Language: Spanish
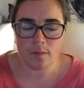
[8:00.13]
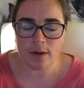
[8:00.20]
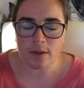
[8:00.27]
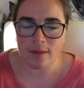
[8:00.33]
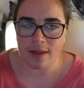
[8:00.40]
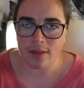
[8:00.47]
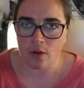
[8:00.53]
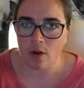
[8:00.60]

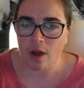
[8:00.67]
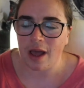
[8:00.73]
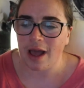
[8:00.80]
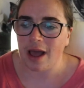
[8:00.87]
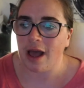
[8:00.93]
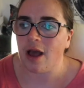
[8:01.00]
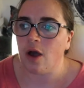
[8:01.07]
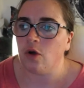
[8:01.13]
privado
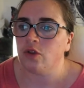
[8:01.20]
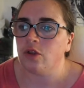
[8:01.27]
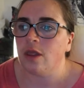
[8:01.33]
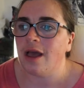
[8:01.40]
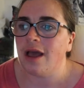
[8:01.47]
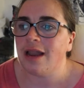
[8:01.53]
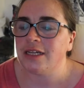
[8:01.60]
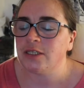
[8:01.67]
a,
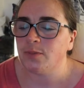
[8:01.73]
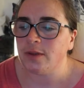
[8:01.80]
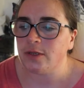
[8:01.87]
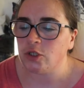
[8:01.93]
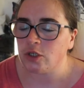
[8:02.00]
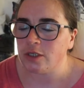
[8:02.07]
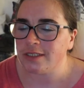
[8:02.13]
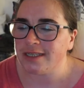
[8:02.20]
a las
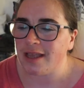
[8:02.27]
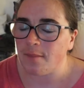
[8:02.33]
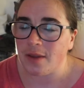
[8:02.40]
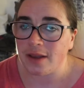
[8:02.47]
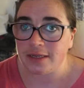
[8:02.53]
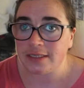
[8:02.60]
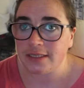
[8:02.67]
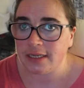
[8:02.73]
personas que
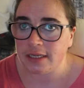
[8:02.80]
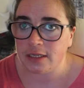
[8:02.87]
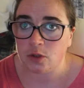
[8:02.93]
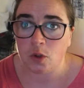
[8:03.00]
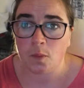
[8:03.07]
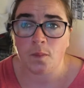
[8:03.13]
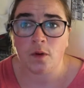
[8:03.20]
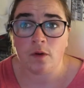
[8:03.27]
me han
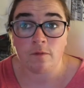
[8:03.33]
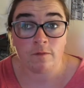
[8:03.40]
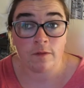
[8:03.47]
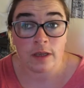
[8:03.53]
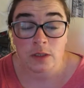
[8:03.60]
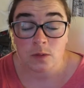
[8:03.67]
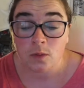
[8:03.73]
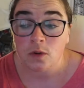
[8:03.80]
escrito por
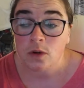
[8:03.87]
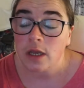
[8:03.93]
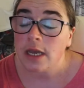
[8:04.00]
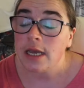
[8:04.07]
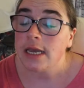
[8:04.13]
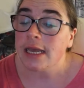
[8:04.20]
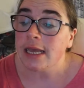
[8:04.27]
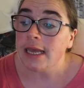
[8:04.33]
Facebook,
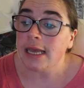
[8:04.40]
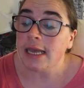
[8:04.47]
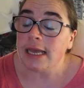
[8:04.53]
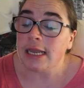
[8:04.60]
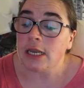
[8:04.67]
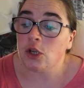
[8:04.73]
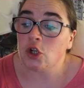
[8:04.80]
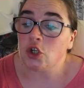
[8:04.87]

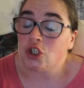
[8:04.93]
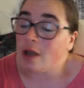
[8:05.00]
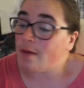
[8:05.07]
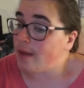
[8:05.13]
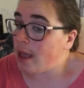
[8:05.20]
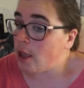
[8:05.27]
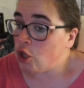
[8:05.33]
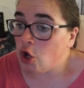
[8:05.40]
no
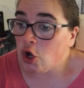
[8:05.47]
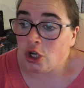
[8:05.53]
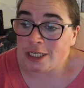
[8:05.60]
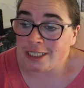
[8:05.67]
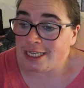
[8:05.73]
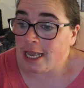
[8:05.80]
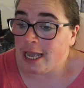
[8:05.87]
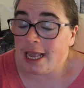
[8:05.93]
sabía yo
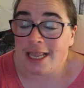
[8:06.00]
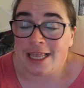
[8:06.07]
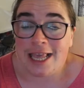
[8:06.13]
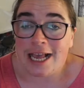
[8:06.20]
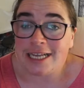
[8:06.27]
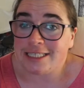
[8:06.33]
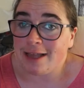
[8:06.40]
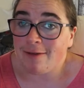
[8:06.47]
que se,
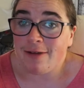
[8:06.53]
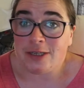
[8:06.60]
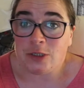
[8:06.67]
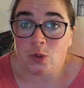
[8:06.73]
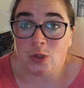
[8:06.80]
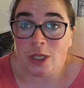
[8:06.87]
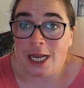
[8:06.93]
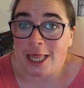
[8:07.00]
ya
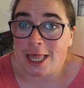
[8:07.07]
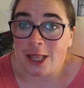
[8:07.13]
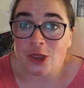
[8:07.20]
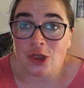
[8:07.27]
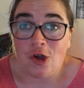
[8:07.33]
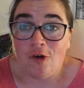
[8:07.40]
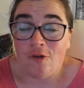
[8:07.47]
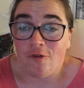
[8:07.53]
estabais
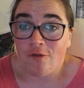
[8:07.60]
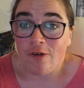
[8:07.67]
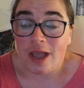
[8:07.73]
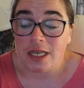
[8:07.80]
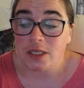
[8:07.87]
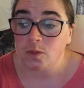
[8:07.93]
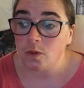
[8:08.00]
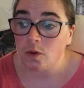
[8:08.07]
utilizando
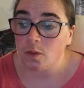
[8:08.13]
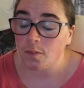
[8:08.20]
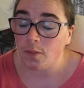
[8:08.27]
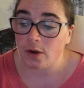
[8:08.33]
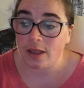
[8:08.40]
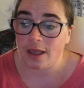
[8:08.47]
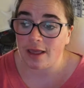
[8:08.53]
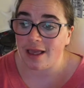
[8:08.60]
Facebook
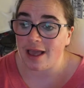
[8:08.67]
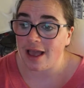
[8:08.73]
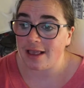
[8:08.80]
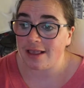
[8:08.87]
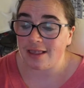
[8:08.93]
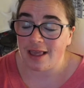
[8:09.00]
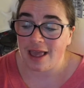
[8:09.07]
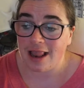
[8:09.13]
porque
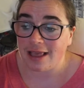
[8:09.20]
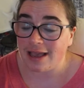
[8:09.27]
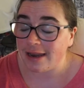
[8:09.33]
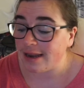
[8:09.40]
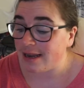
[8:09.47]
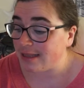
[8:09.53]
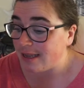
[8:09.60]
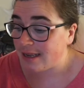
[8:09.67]
el
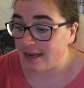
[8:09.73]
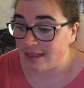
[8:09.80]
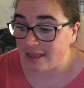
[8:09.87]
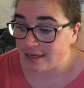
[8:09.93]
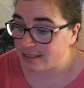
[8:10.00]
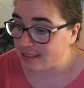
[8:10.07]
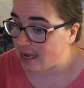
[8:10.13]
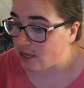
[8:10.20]
canal tiene
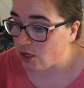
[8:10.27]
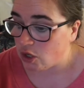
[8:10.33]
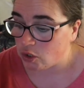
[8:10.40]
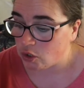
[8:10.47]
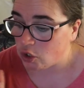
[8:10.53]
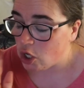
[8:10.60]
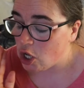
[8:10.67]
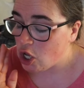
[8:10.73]
tres
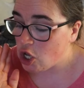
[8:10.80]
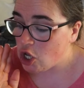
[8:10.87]
años,